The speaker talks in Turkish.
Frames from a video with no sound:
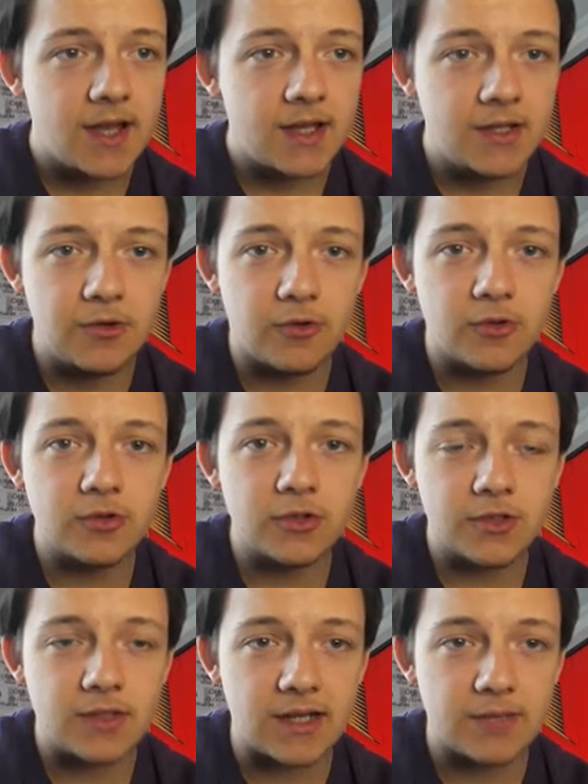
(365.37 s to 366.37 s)
Lyon
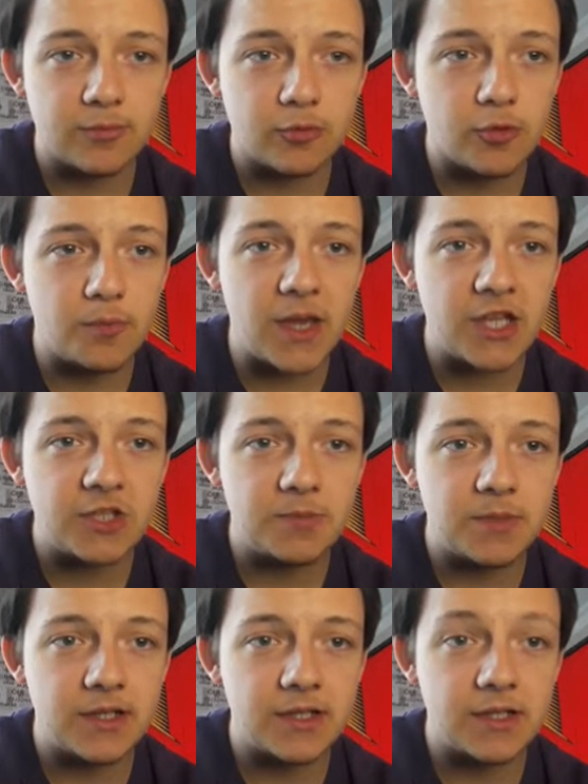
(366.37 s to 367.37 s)
Strasbourg'u 5-1
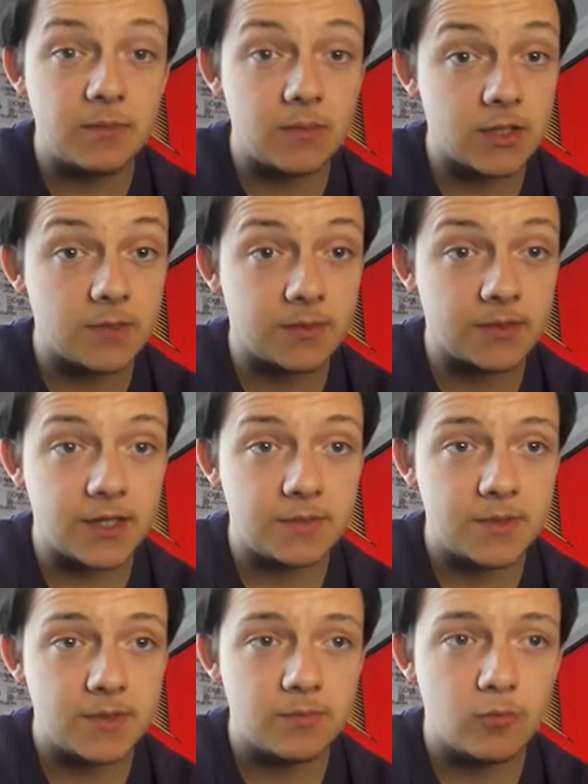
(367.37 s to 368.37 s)
ile deplasmanda
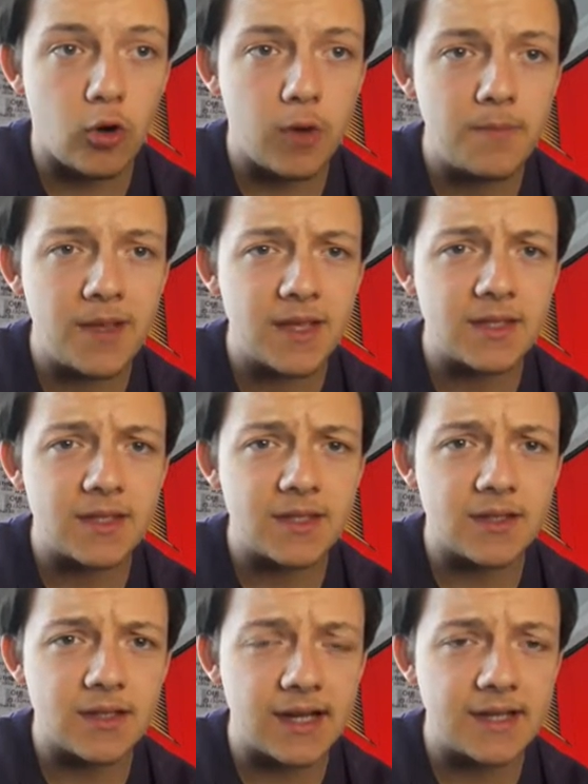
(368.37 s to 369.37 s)
geçmiş. Muhammed
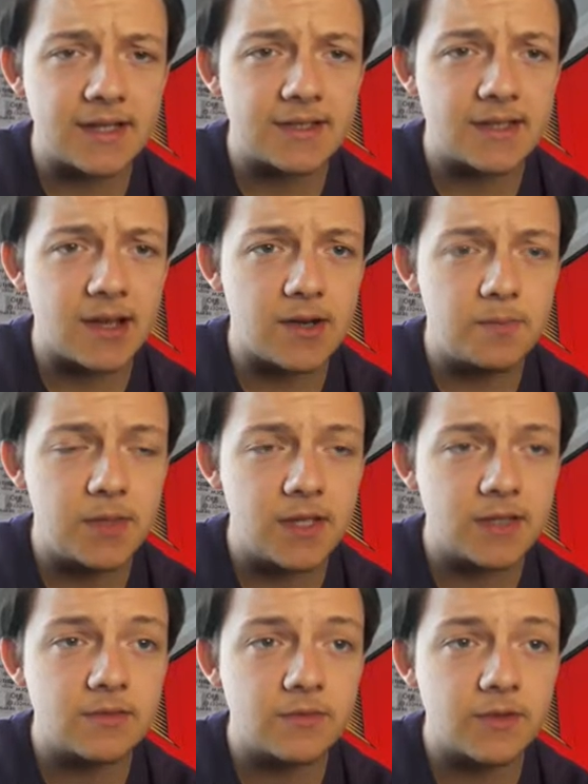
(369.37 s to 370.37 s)
Rennes'ten
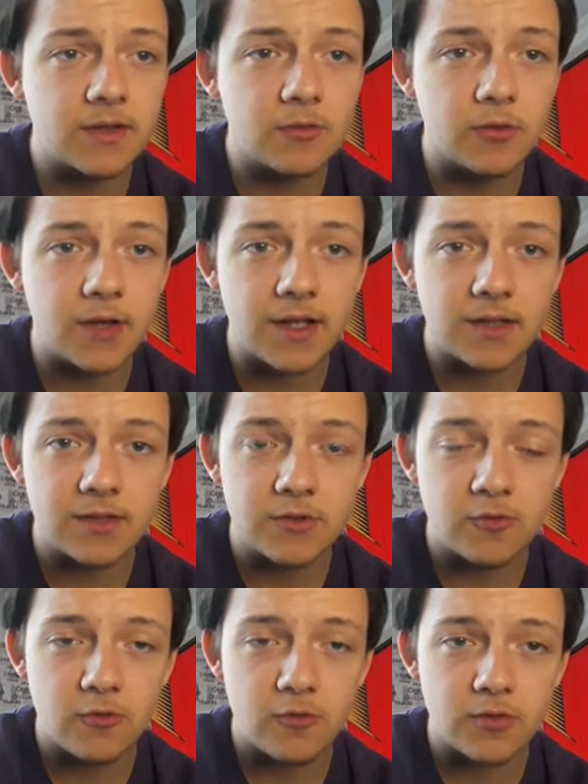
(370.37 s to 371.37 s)
1-0 Lorient'i
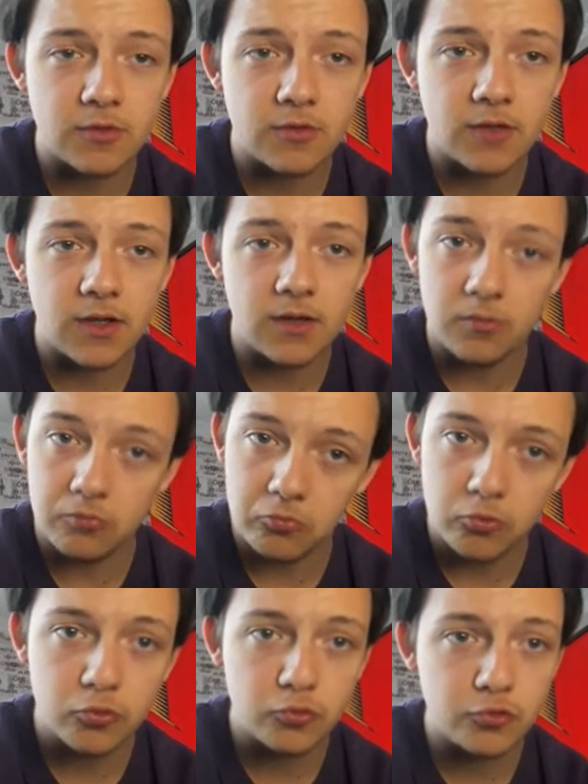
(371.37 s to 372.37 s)
zor zor
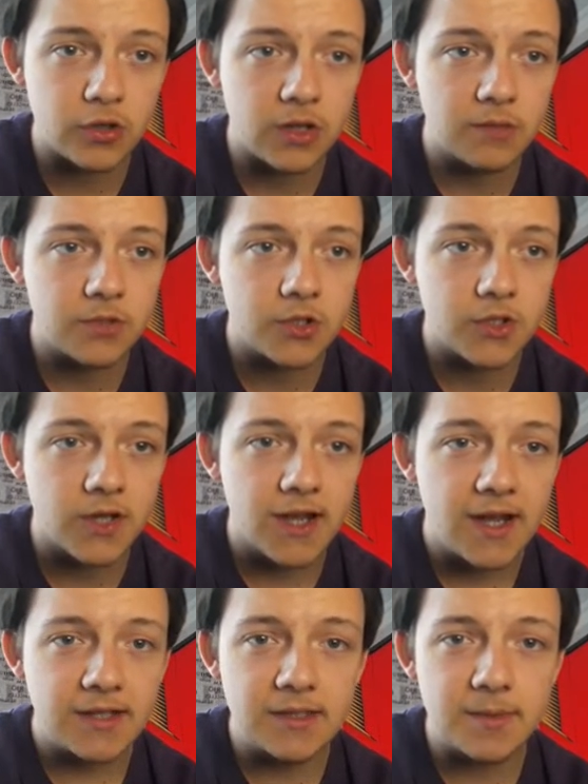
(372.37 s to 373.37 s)
ucu ucuna almış.
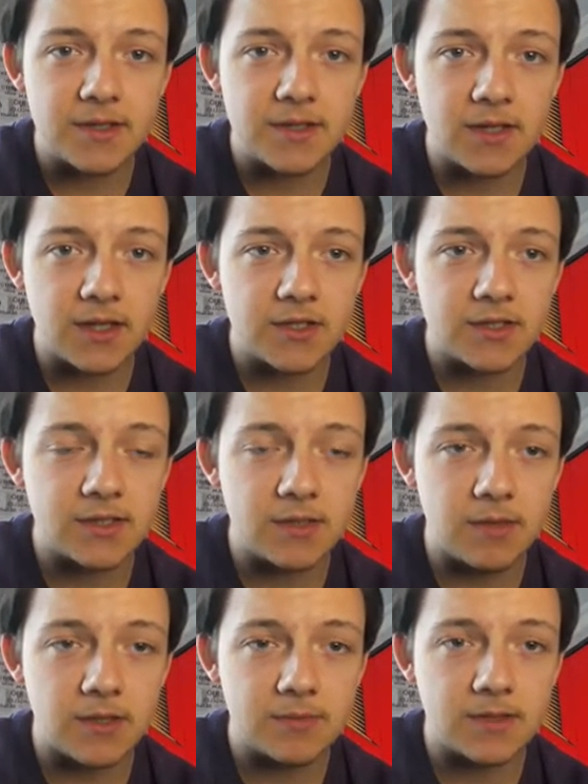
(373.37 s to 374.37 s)
Nimes Rangers
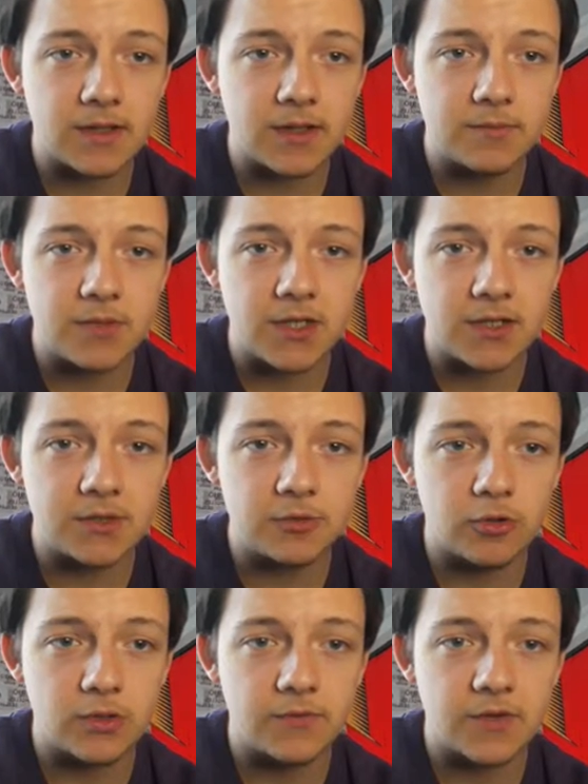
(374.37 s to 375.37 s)
deplasmanda rahat bir şekilde
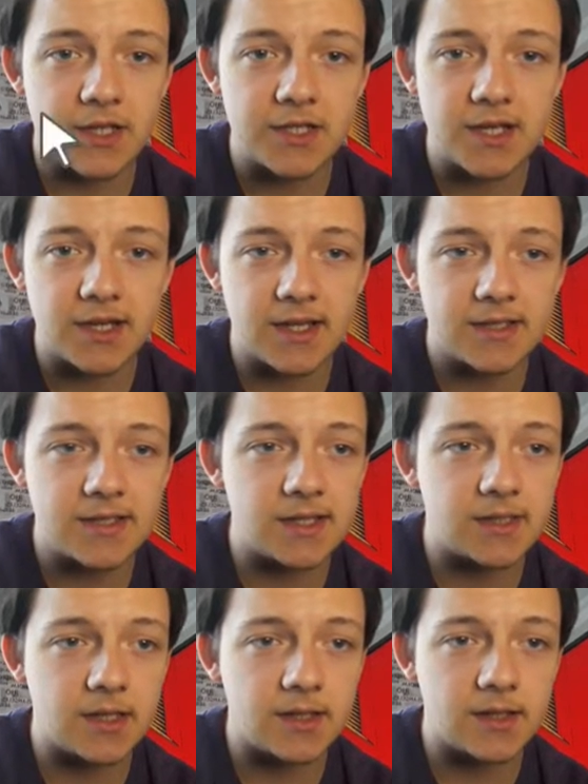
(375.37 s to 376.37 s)
4-0 geçerken
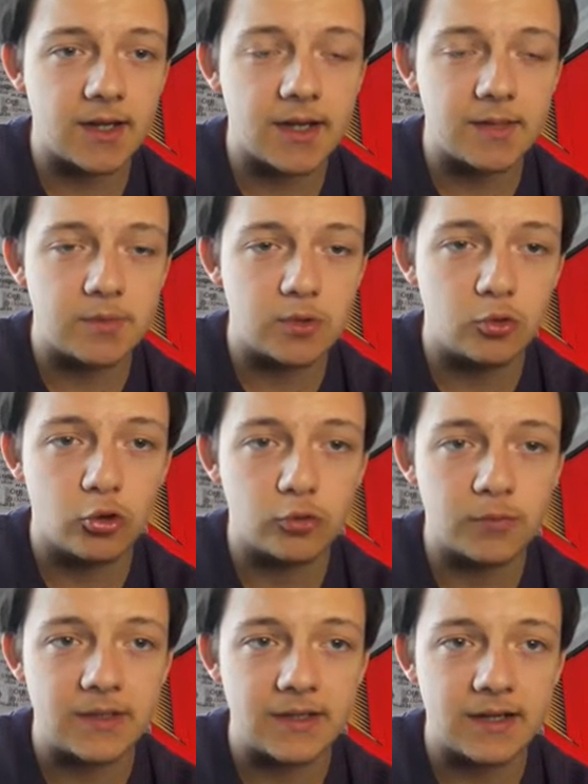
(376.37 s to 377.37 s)
Saint-Étienne'de Rams'i
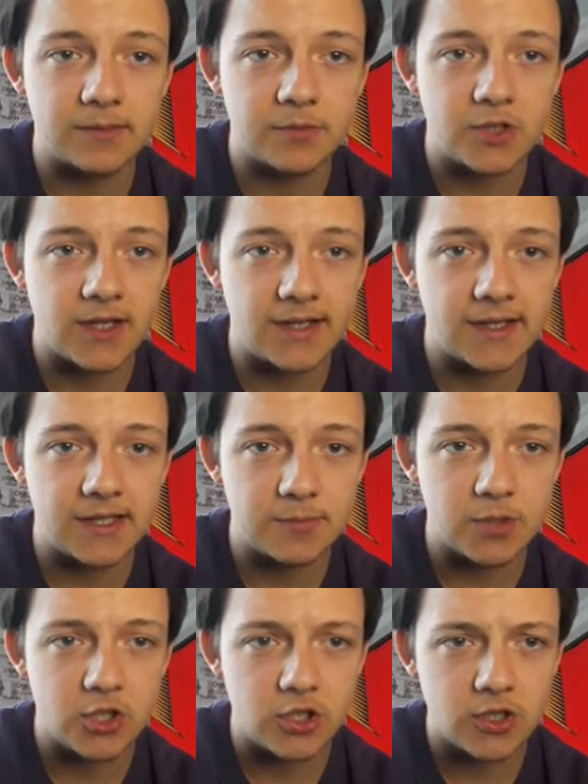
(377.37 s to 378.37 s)
4-1 rahat bir şekilde
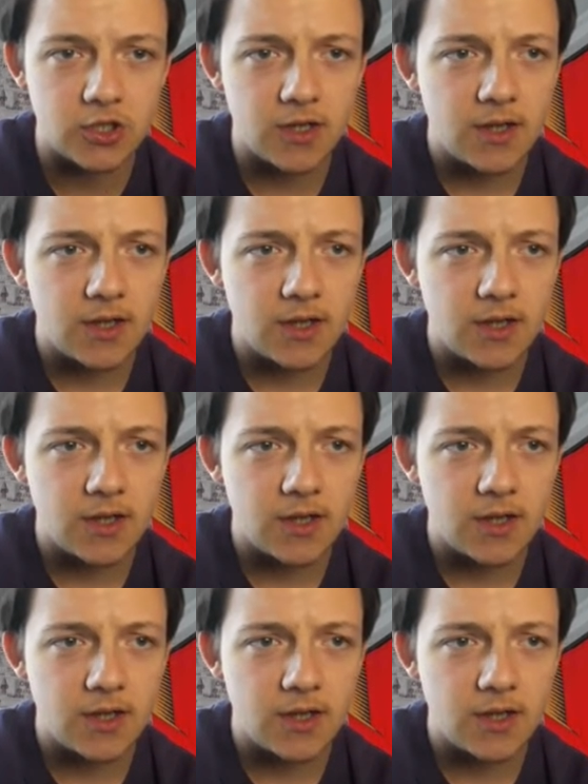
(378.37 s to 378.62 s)
geçmiş.